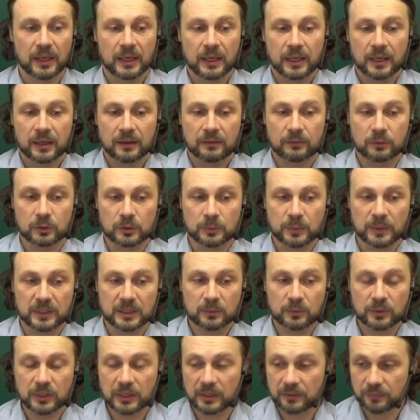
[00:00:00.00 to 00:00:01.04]
Вот, поэтому
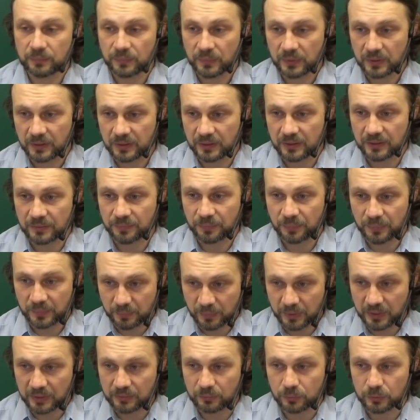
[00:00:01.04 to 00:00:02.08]
я а,
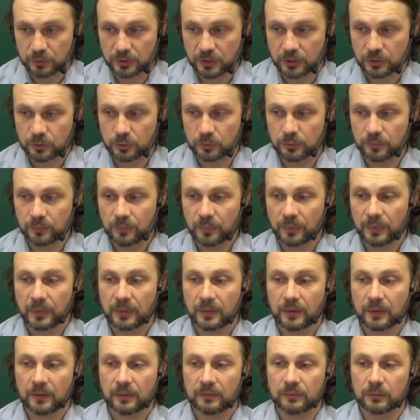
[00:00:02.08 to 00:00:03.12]
про него скажу.
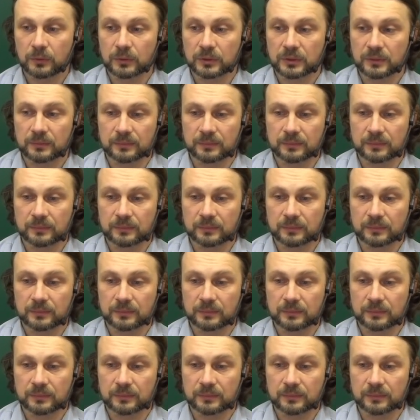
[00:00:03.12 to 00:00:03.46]
Вот.